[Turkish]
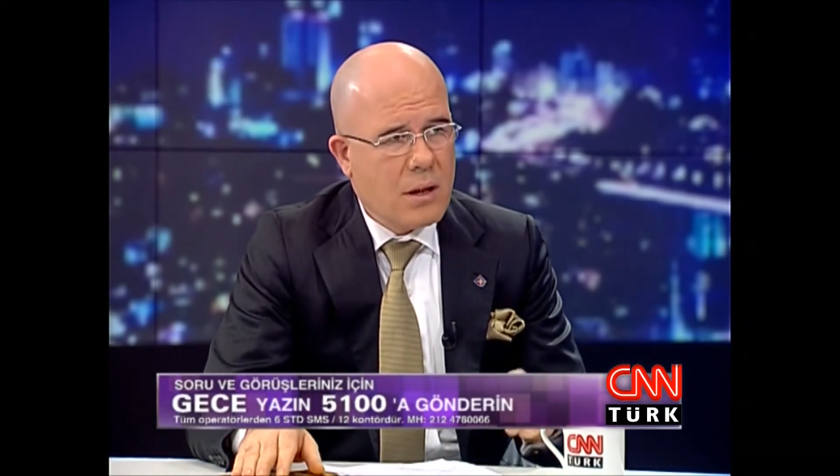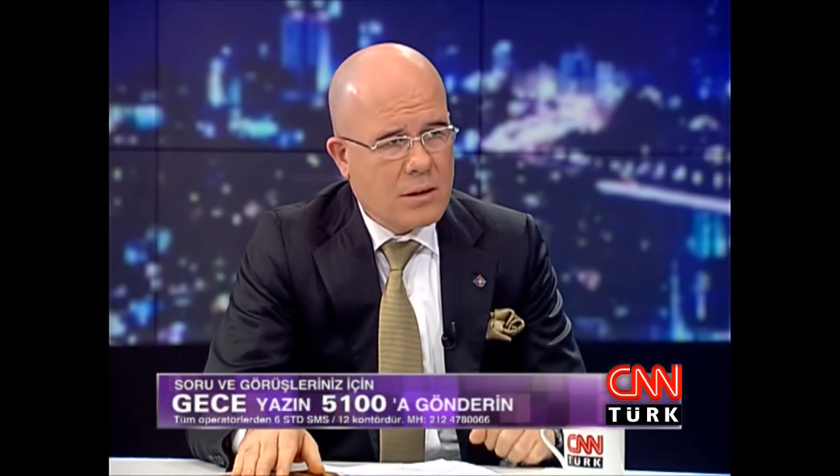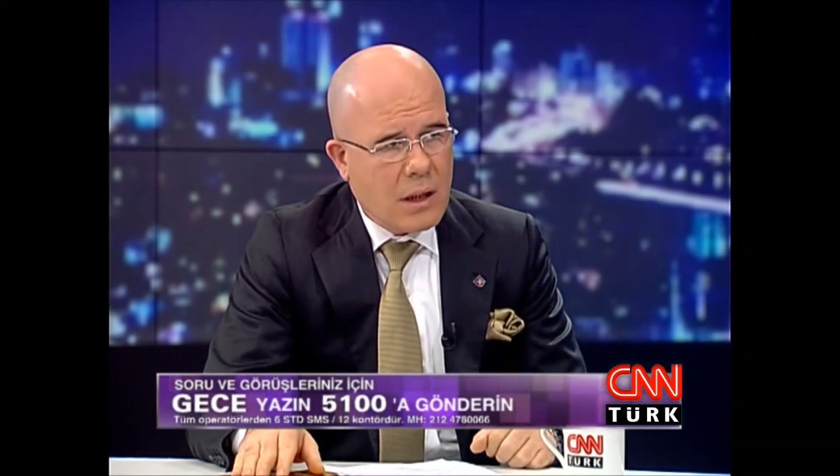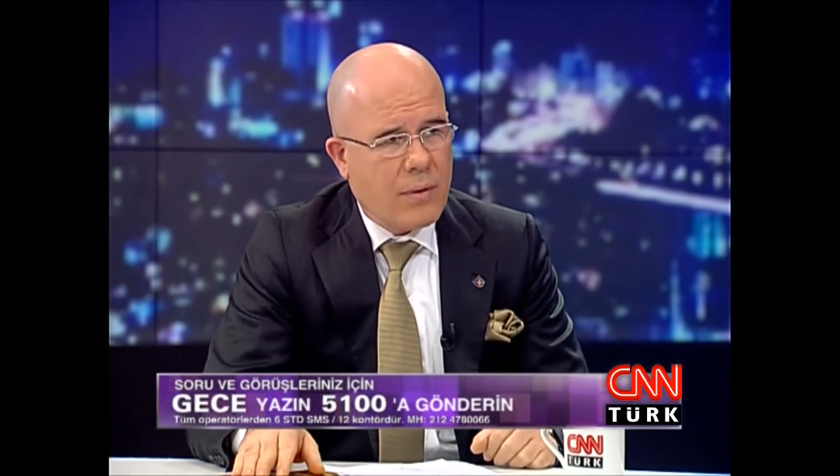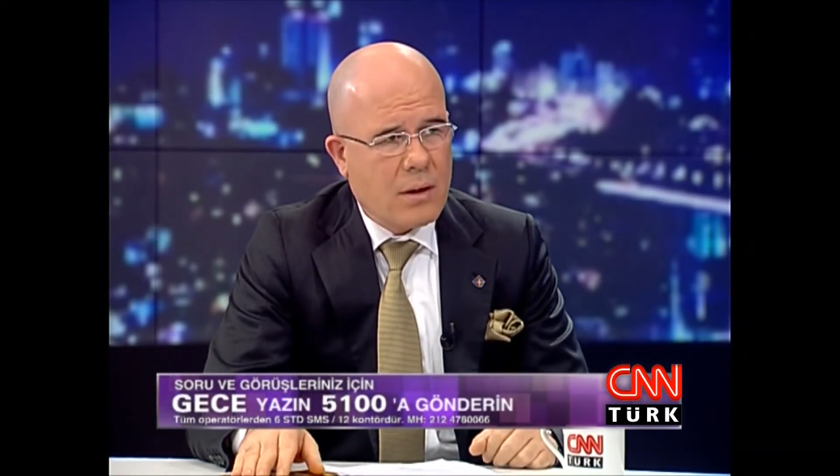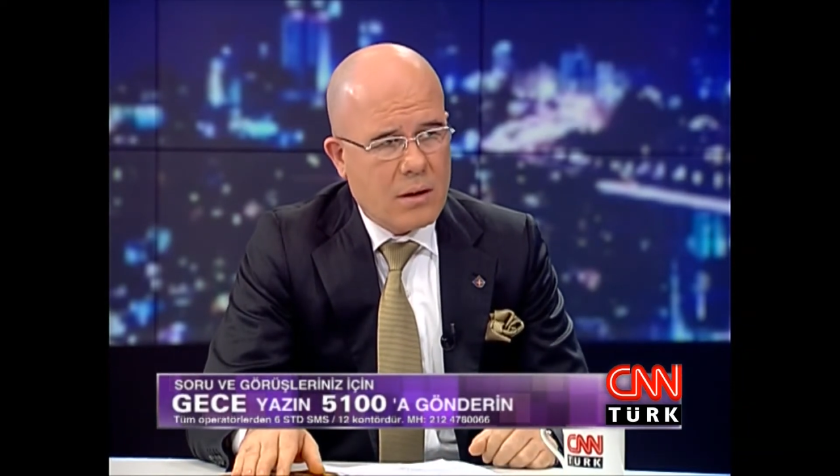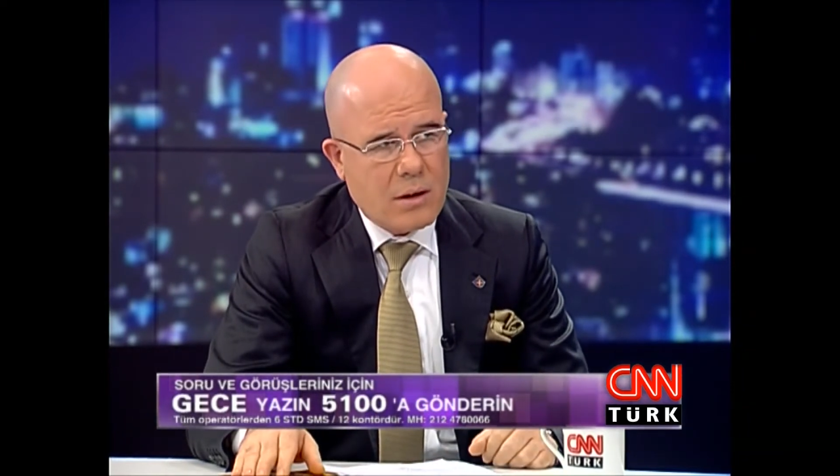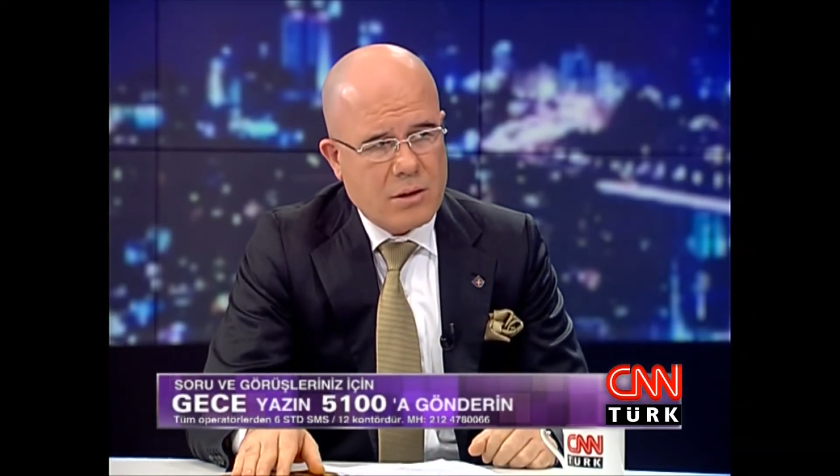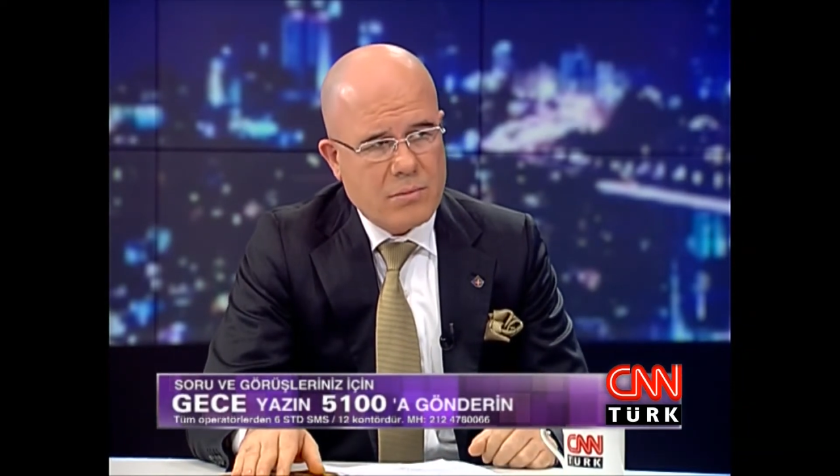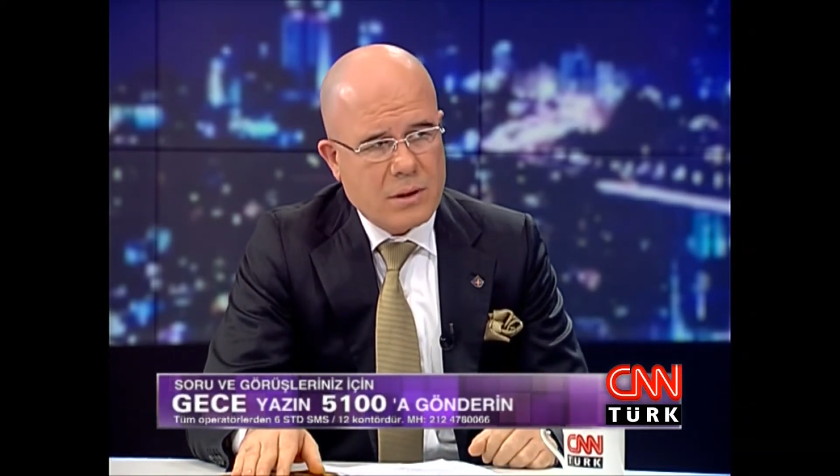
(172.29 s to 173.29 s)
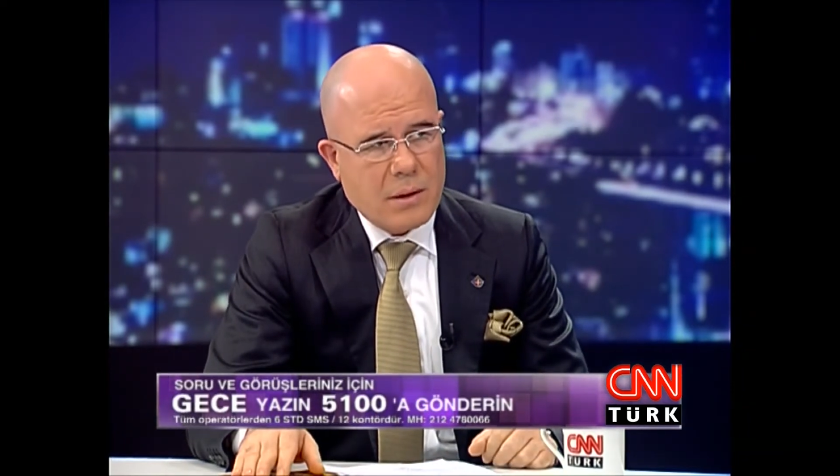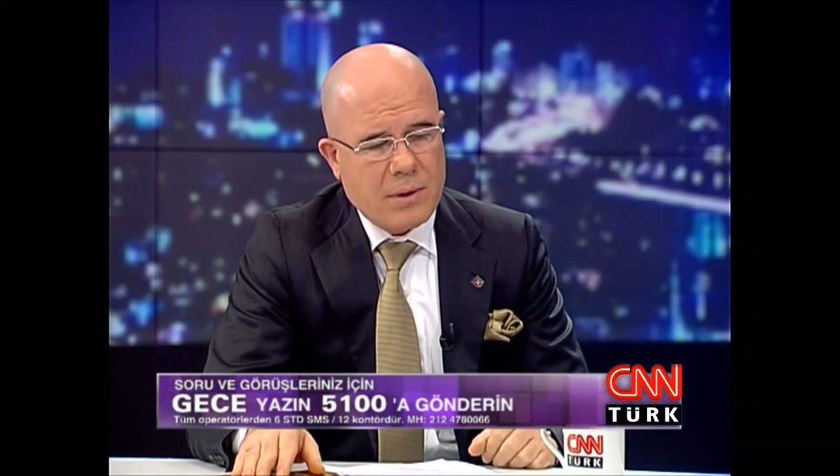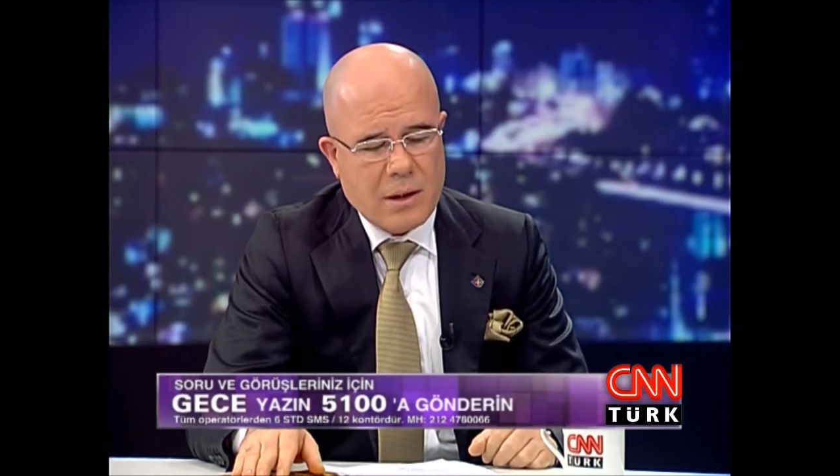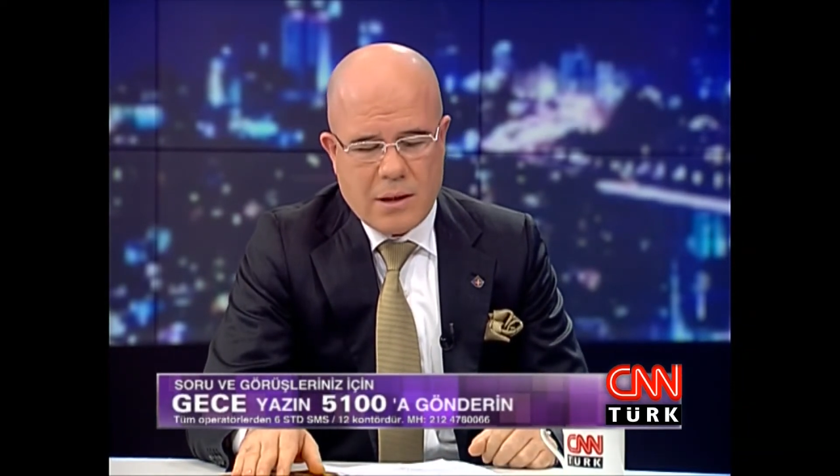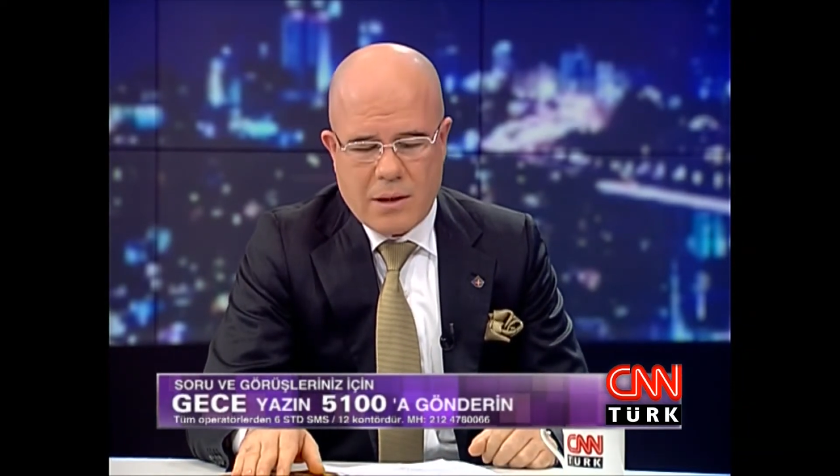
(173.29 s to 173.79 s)
esnaf arkadaşımızla
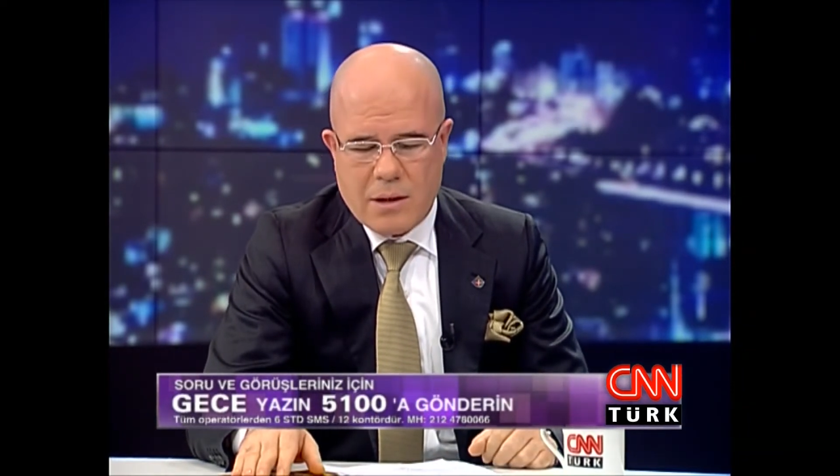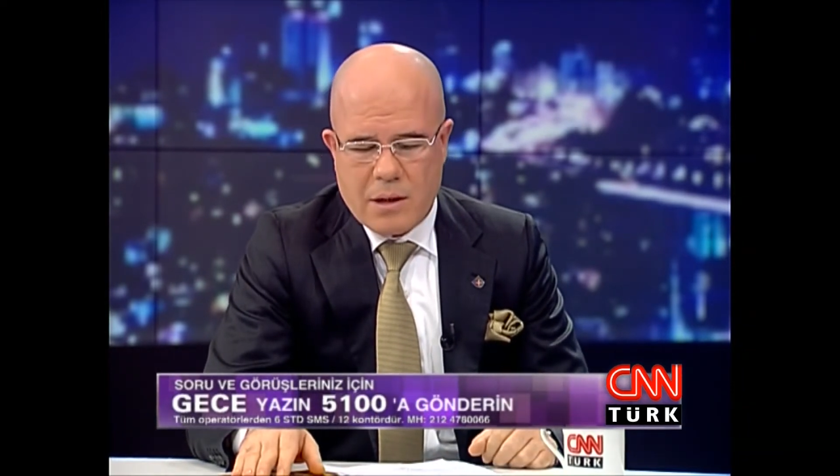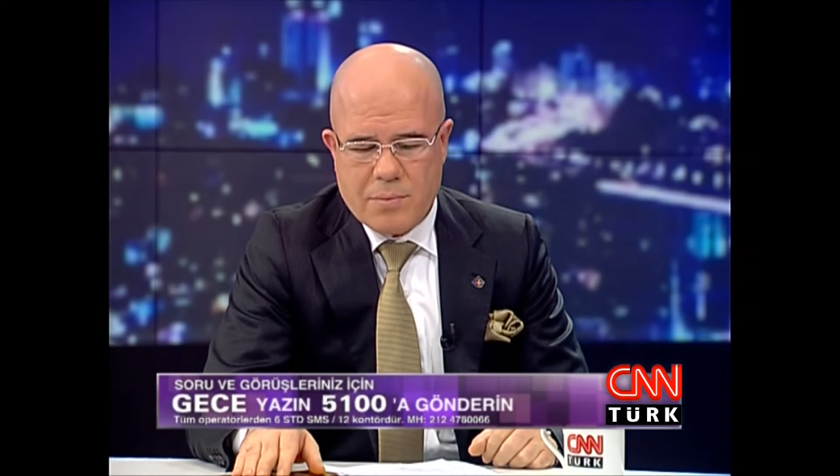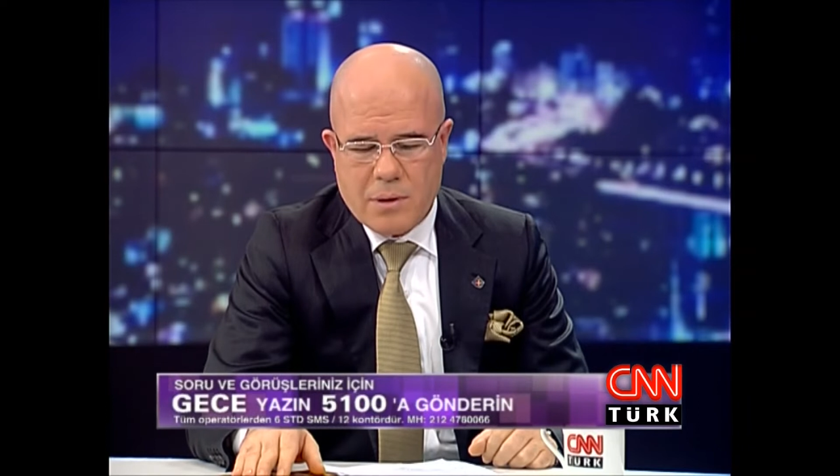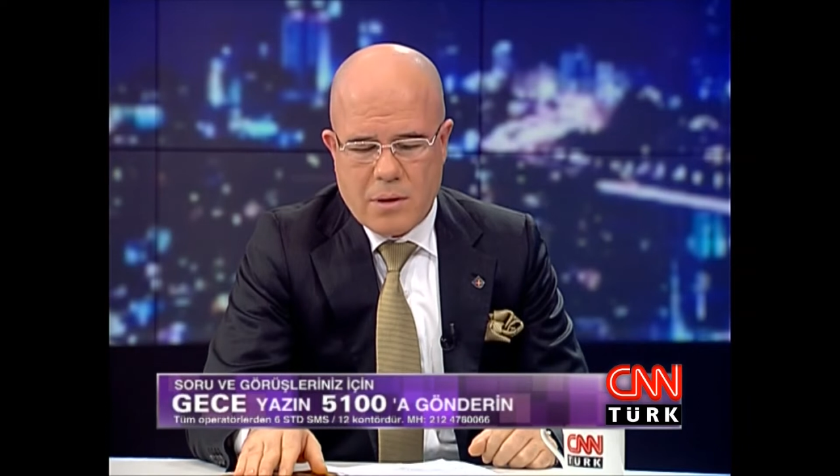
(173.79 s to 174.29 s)
bir araya gelip